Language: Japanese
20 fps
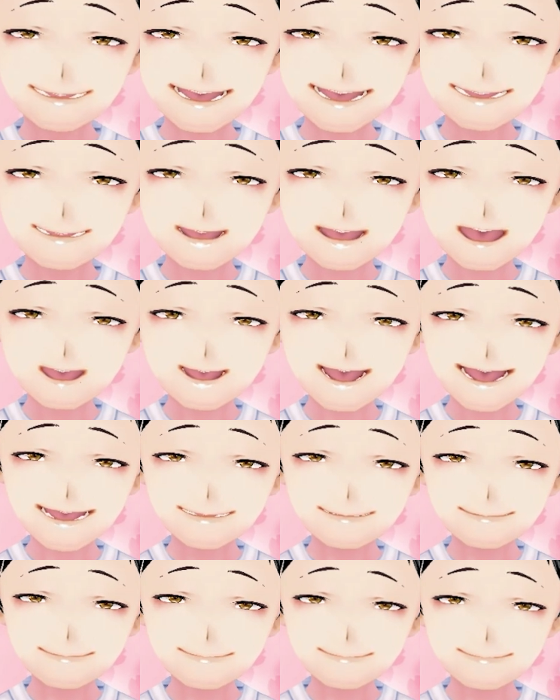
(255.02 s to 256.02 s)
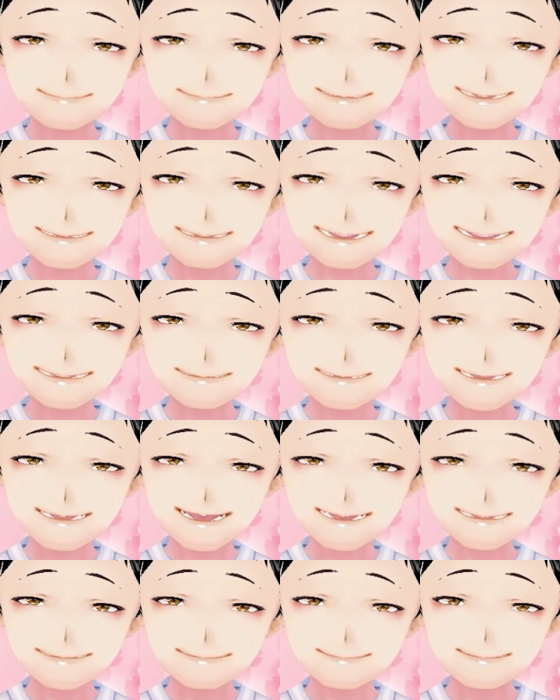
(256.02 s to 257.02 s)
対抗は、酒井
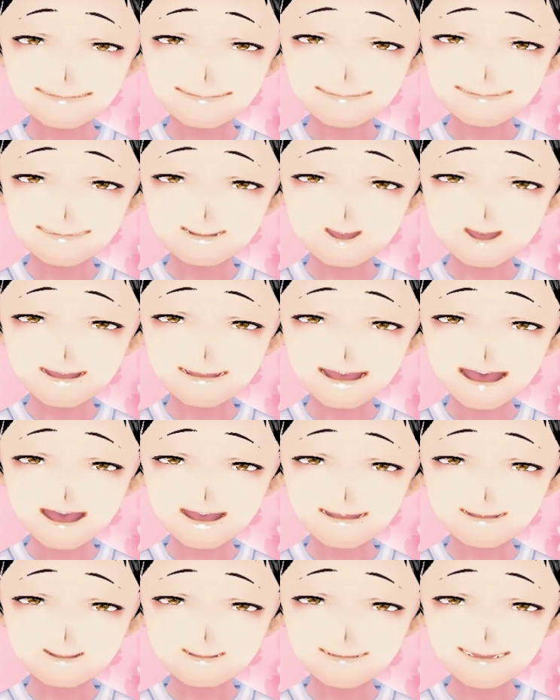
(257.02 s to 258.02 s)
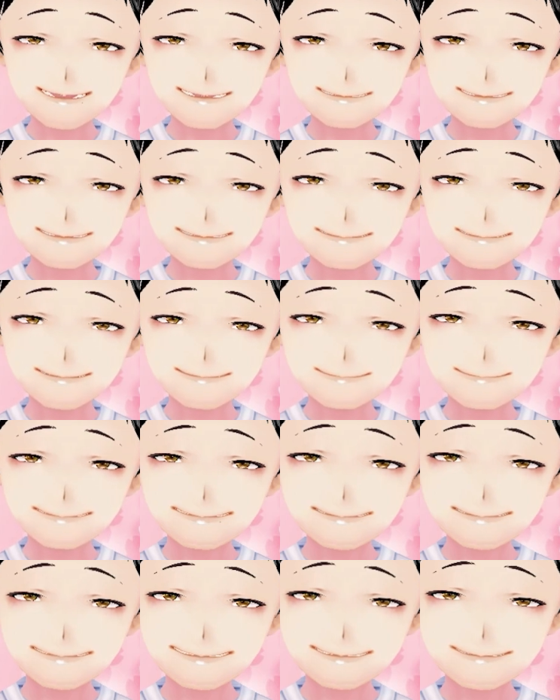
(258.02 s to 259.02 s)
学騎士騎乗の6枠7番
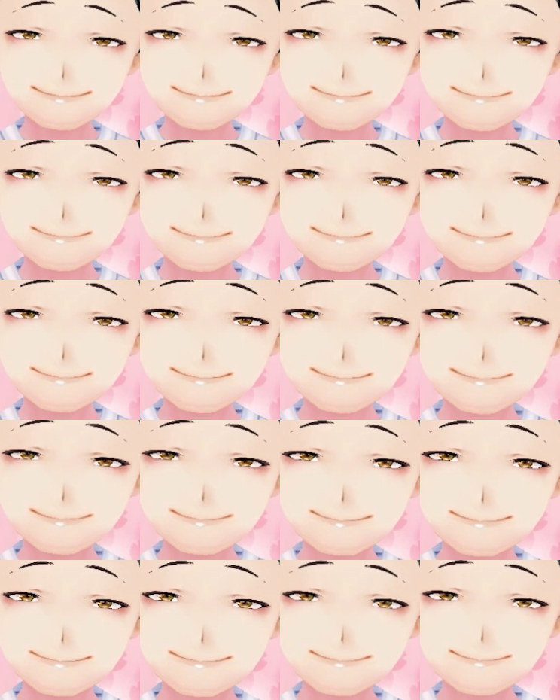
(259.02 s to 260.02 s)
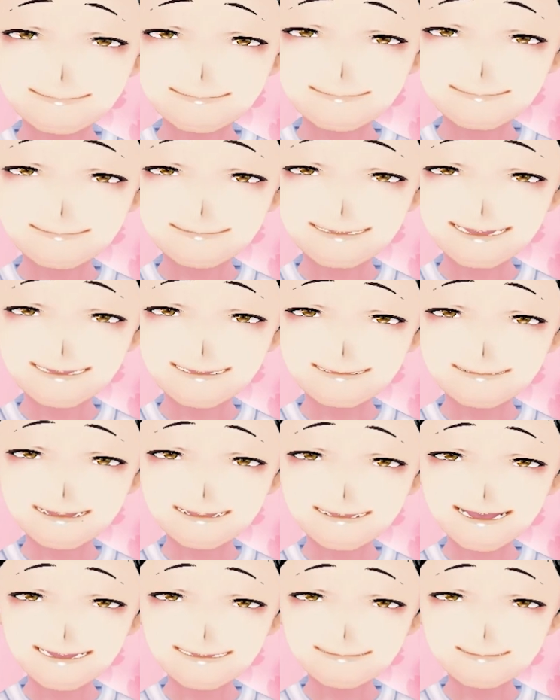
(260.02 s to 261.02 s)
イベリス。単
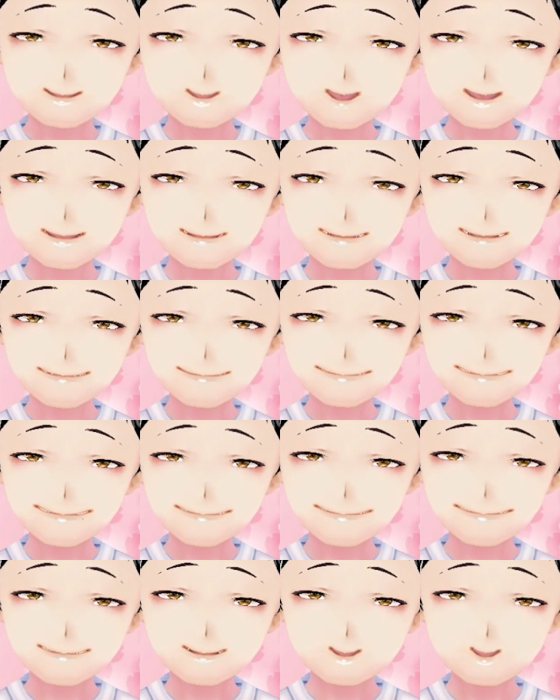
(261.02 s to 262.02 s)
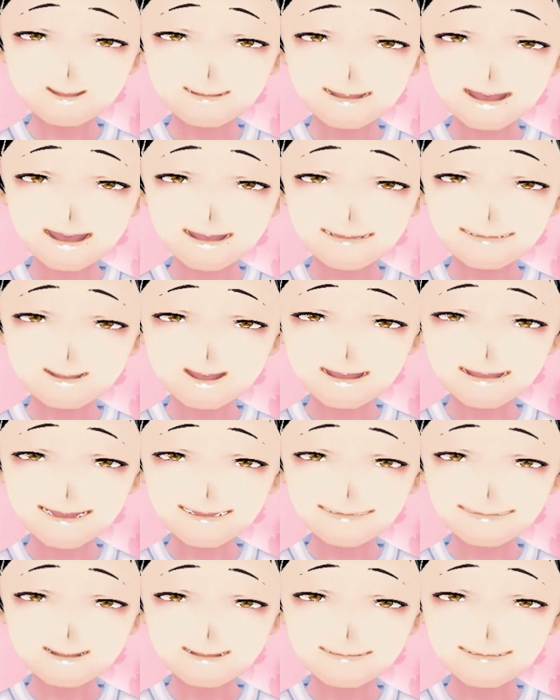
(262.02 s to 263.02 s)
穴は大野騎士騎乗の4
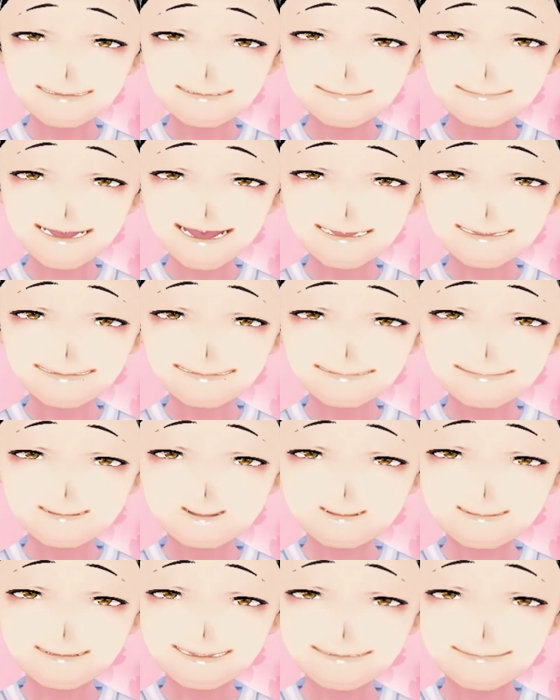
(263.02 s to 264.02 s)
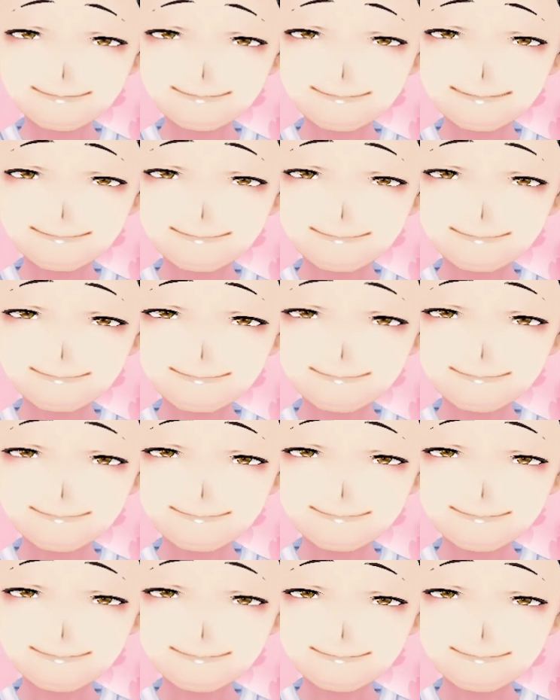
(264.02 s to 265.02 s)
枠4番マジックキャッスル。
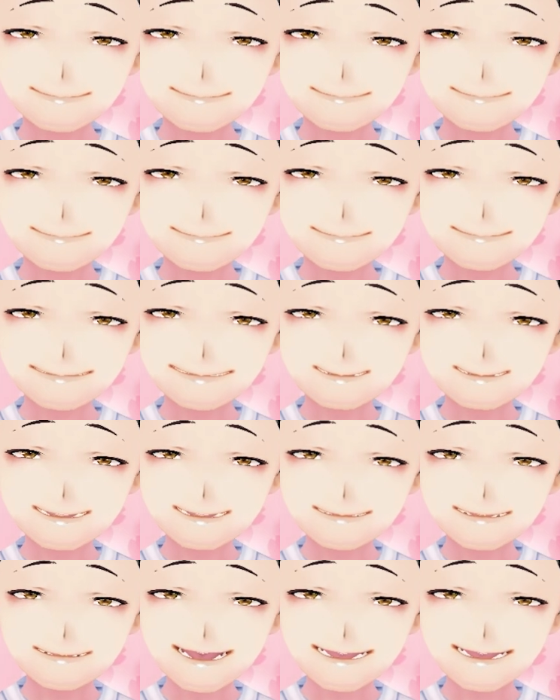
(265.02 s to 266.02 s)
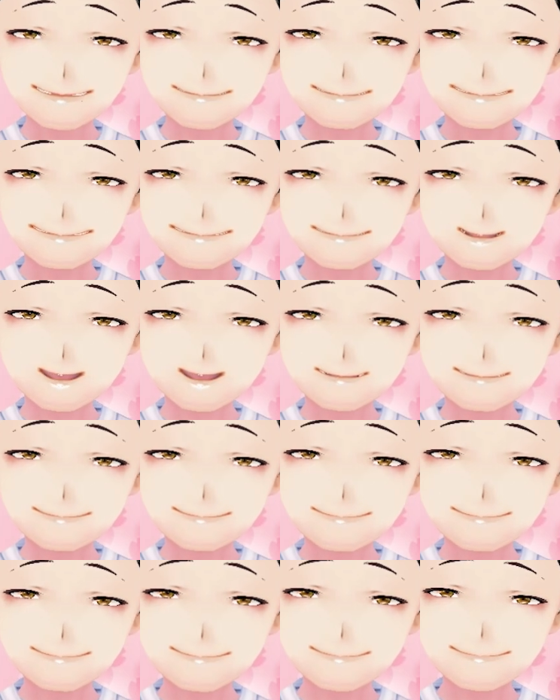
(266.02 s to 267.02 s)
連穴は2頭。
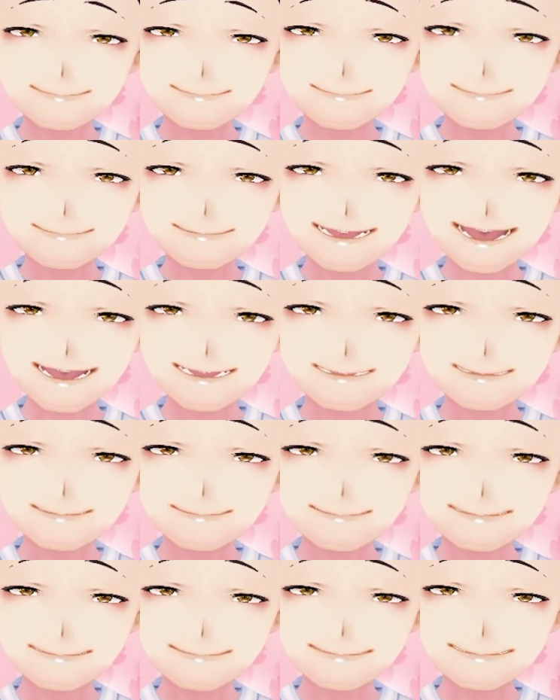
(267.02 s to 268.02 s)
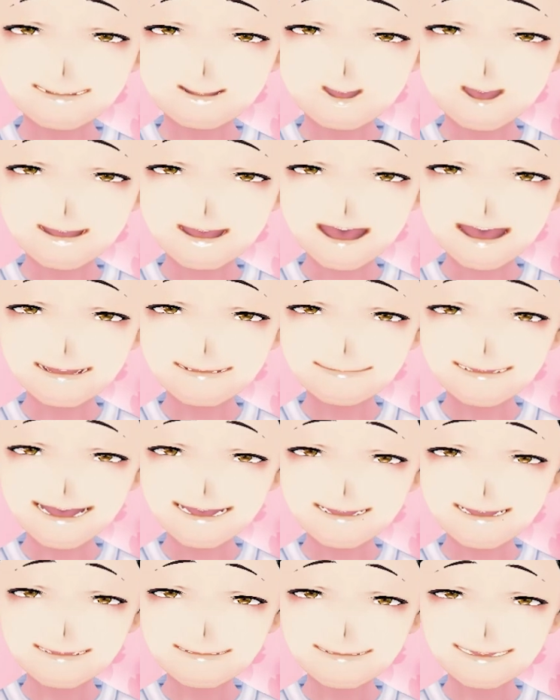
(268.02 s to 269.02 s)
段の騎士騎乗の
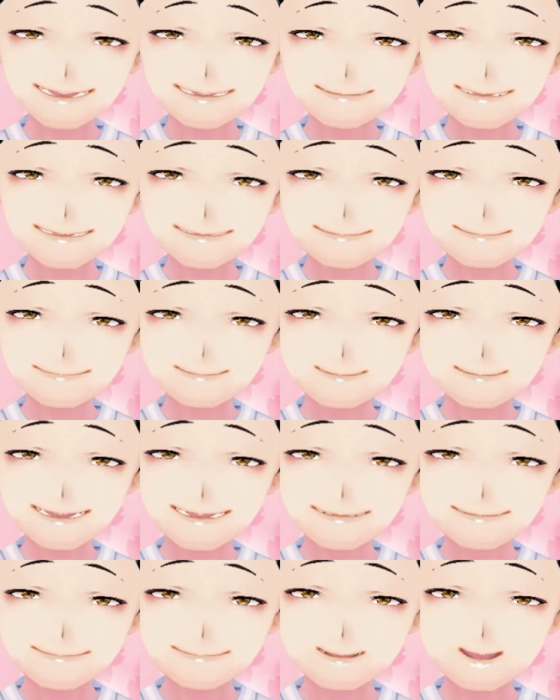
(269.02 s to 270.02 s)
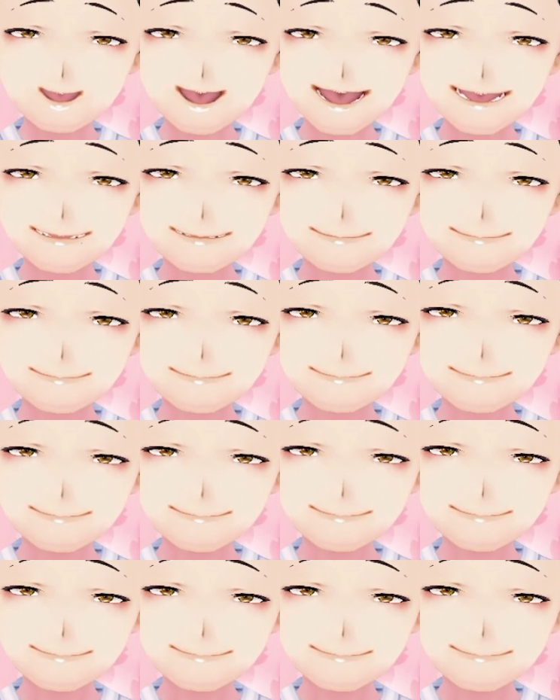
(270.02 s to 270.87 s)
3枠3番ブランノワール。